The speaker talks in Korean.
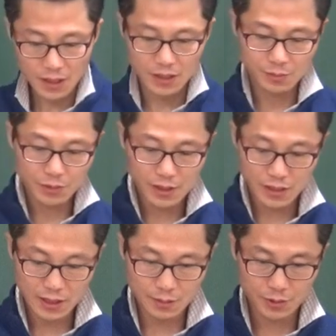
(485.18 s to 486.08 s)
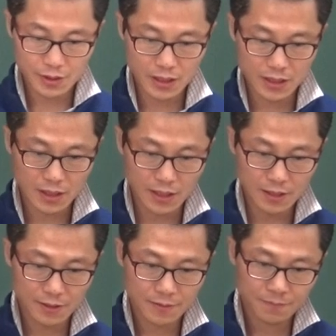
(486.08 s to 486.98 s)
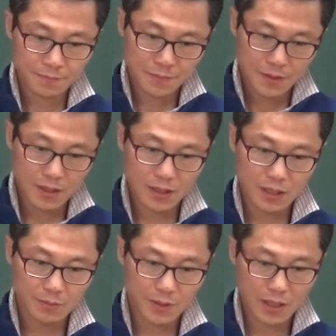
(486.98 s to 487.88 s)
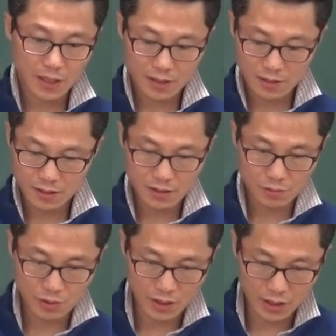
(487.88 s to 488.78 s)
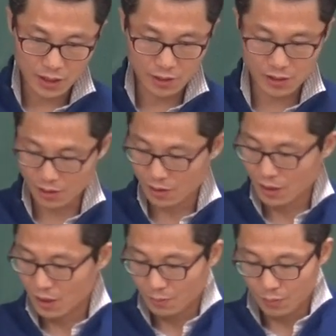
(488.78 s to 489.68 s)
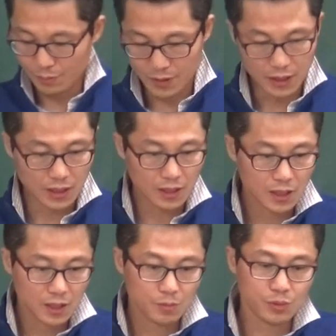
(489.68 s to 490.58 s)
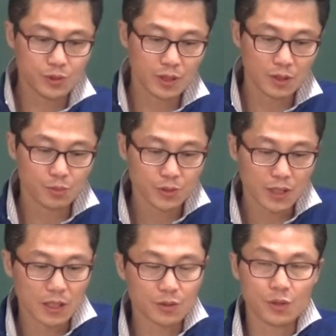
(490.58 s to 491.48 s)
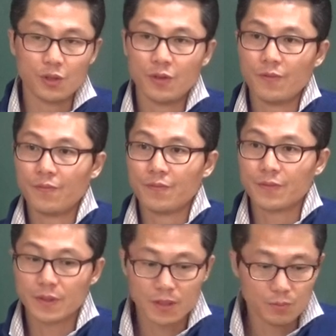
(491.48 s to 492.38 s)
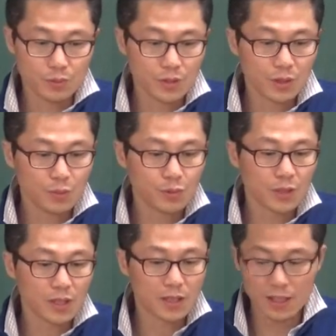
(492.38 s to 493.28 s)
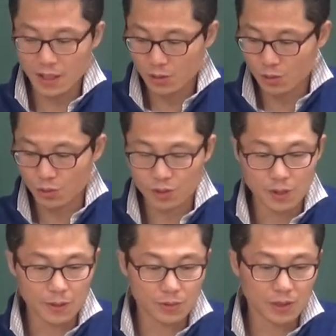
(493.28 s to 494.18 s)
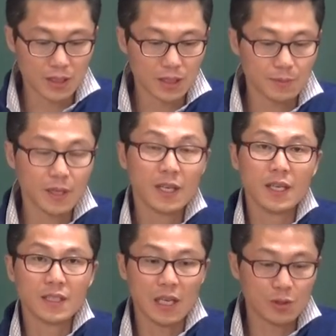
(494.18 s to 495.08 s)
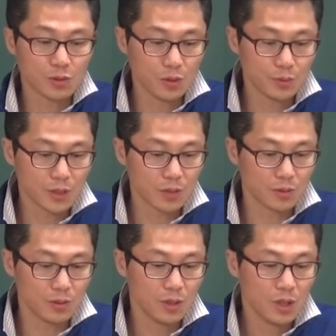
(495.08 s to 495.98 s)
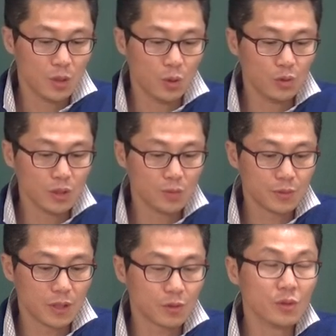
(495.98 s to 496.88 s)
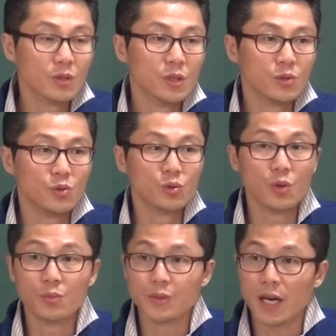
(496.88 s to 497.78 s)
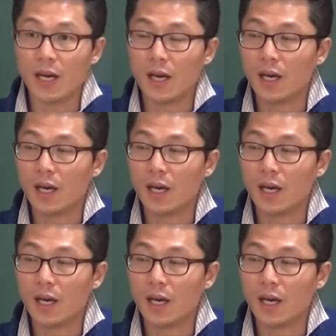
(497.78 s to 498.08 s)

이 문장을 다시 한번 정리하니까 선생님 책에는 우리가 이렇게 나왔어요. 뭡니까? 부정어 부사 강조. 부정어 부사일 때 주어 동사 바꾼다. 그 다음에 장소 부사고, 온리 부사고, 유도 부사.